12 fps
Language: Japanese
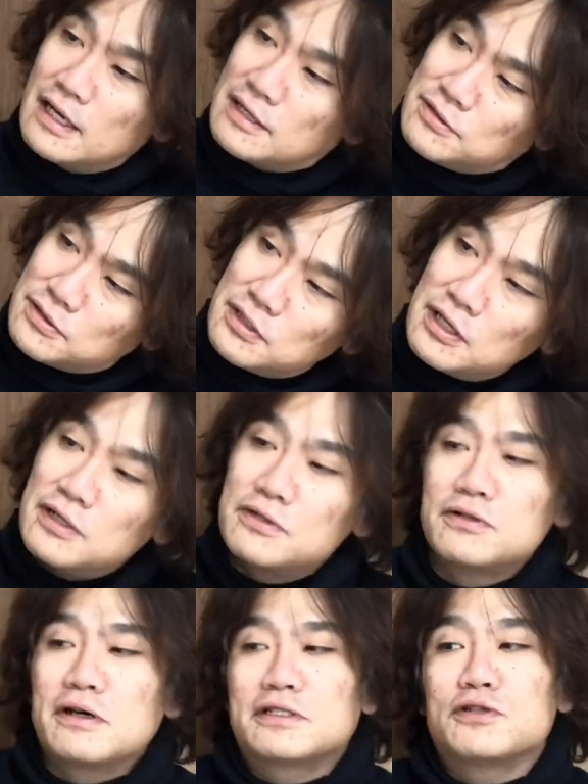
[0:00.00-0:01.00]
るっていう
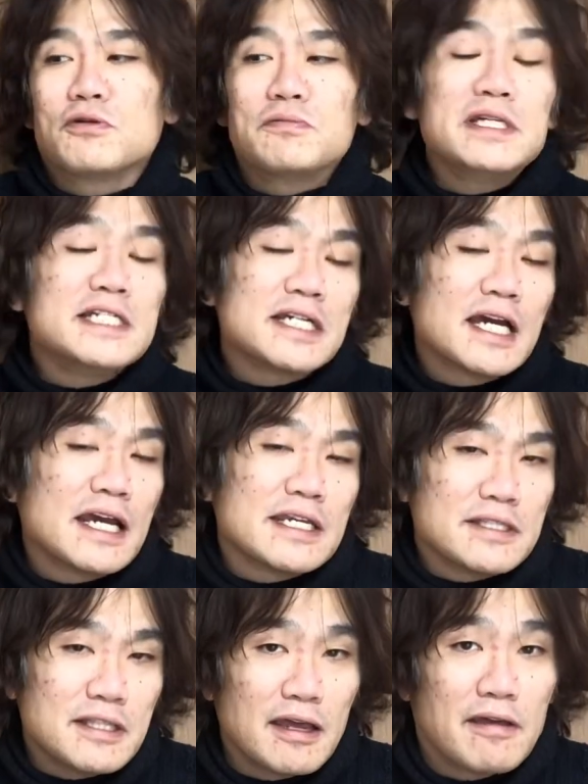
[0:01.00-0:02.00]
のはちょっと短い
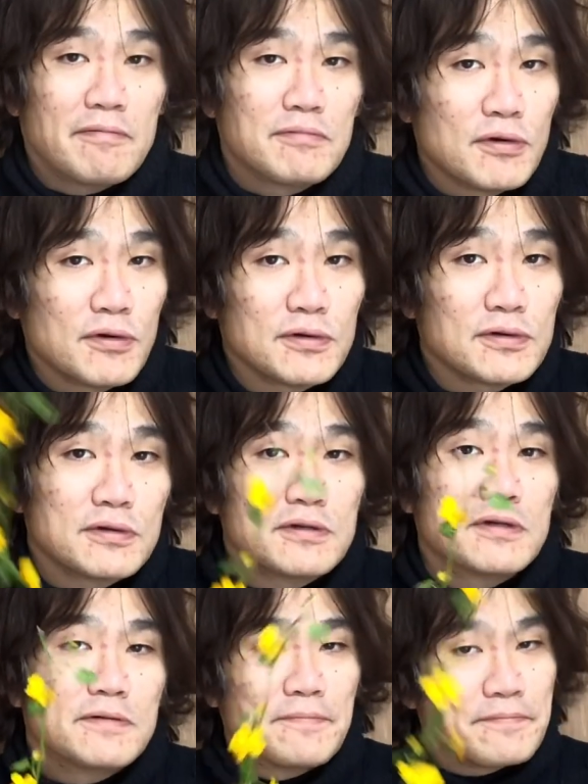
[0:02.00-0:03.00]
んでもう
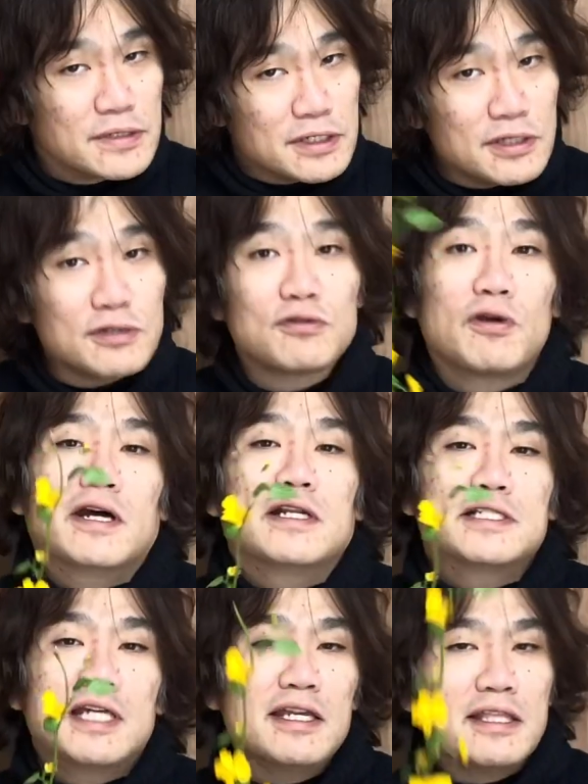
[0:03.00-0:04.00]
すぐ取ら
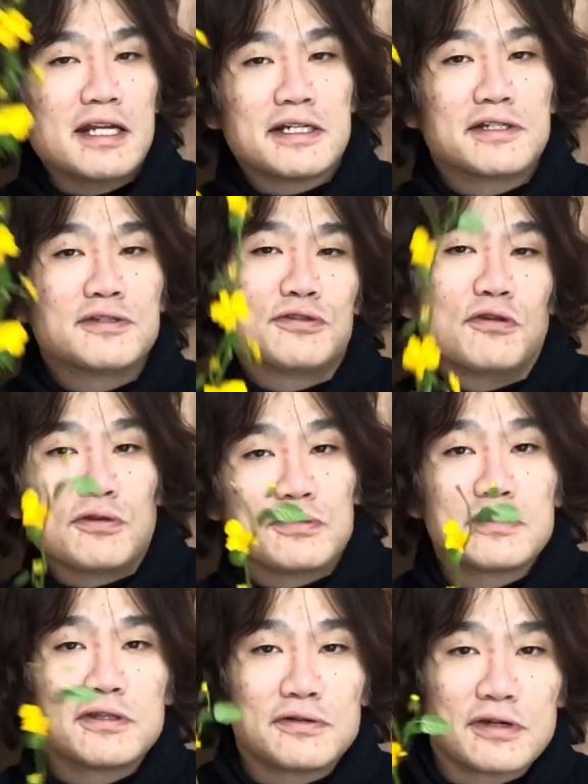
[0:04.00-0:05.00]
咲いたらすぐ取
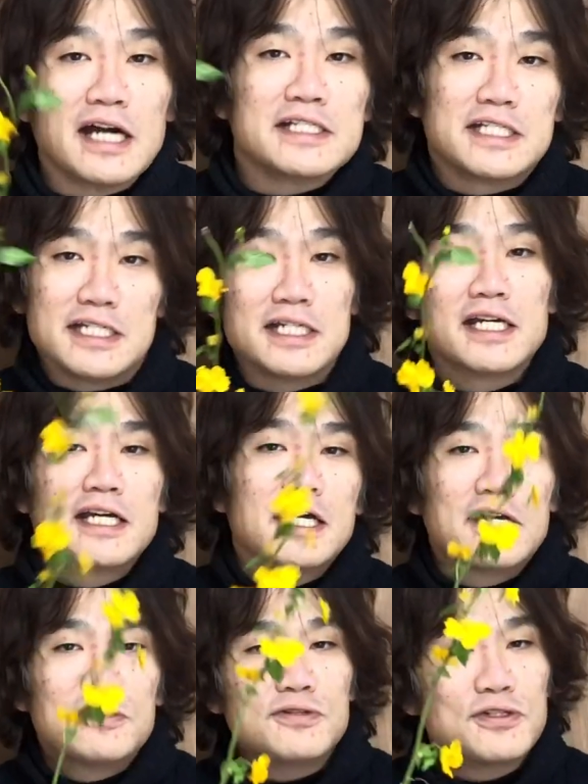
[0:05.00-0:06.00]
るっていう感じ。
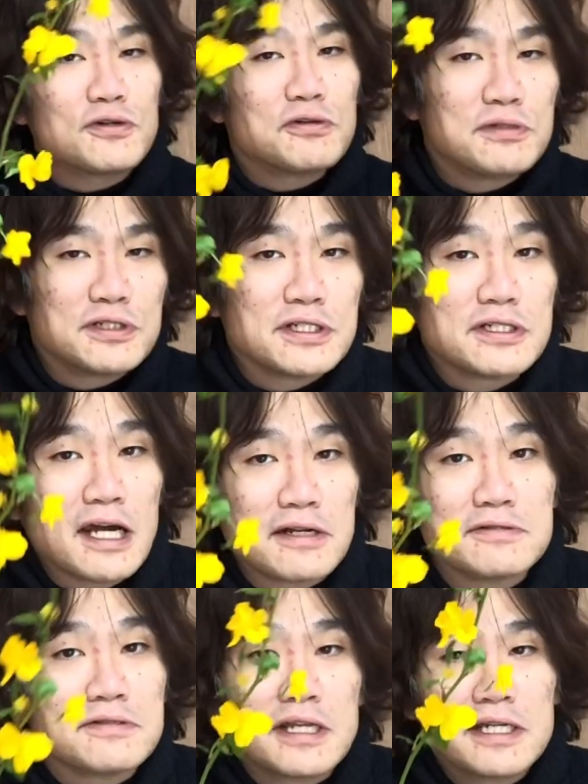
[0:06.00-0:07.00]
の植物になる
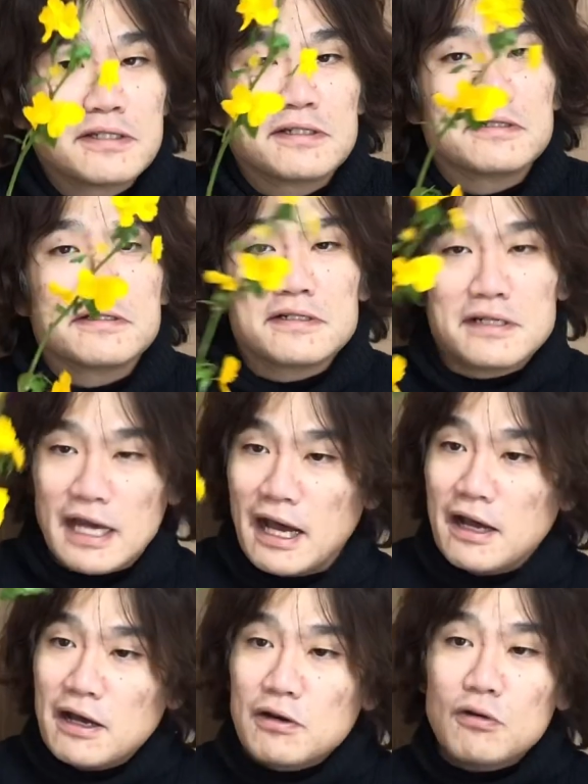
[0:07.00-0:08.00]
んですが
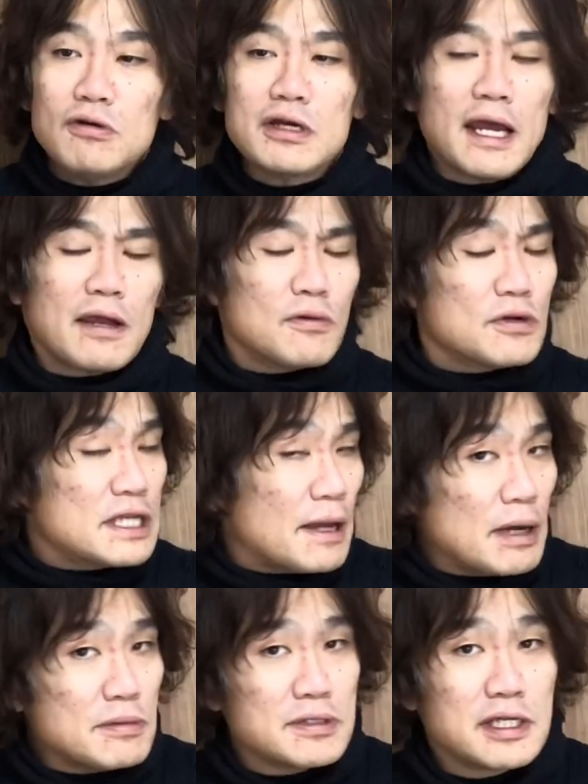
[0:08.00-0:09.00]
今回この
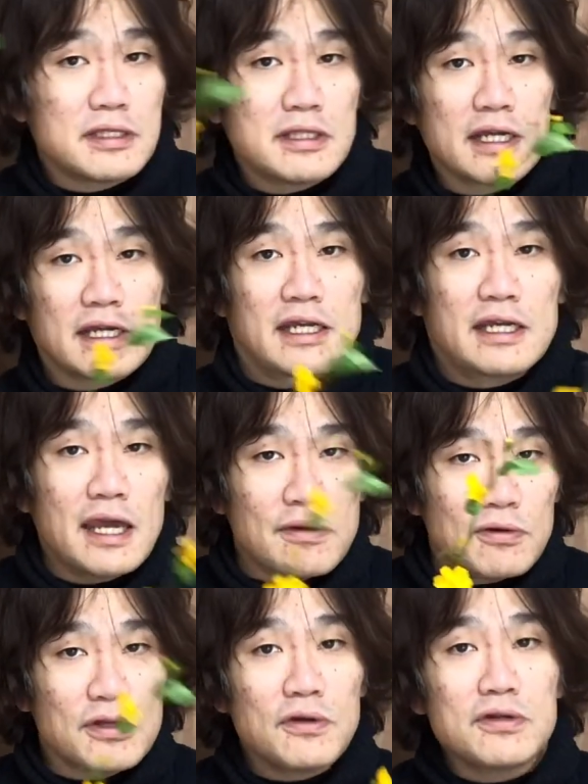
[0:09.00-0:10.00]
山吹って結
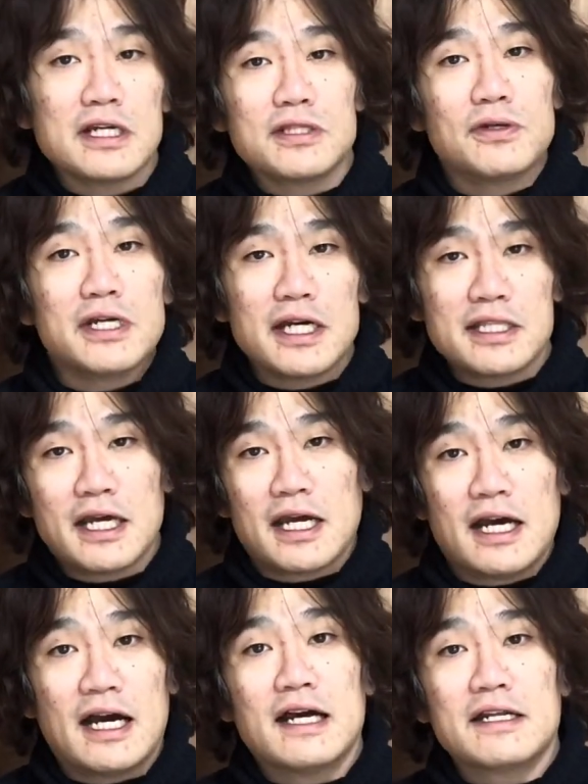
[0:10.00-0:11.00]
構いろんな取り方
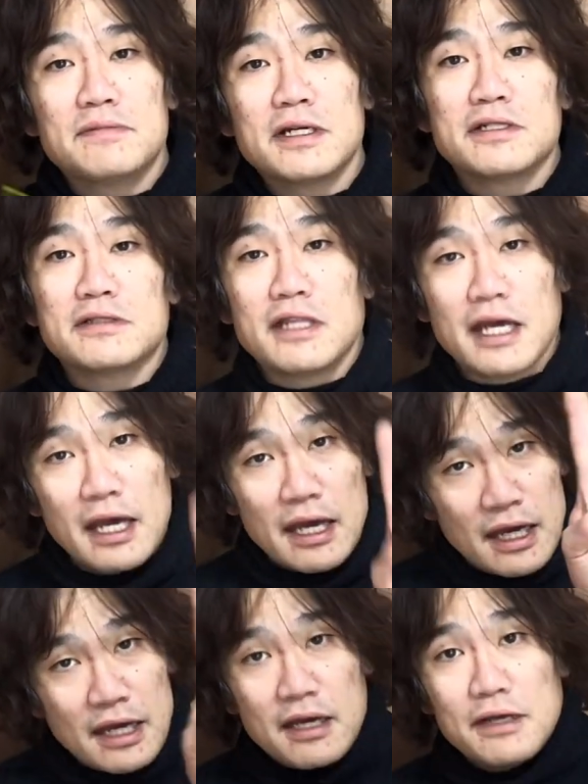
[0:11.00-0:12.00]
がありますんで
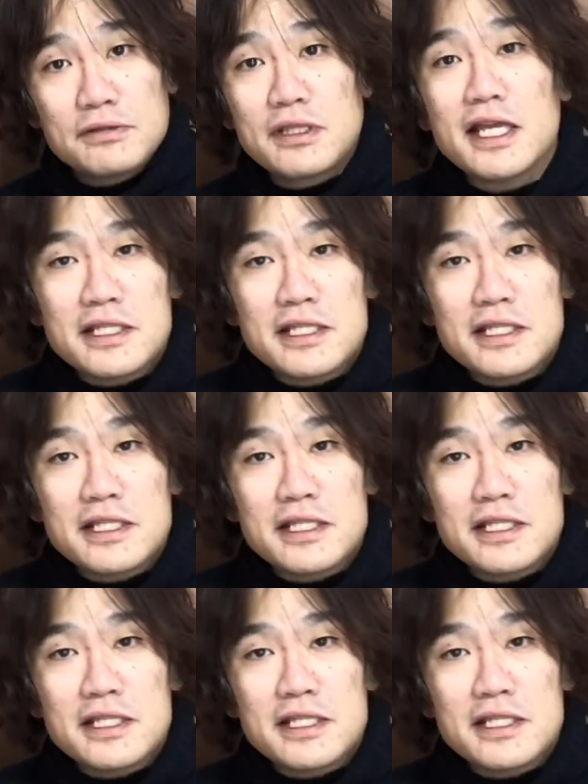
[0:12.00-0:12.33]
2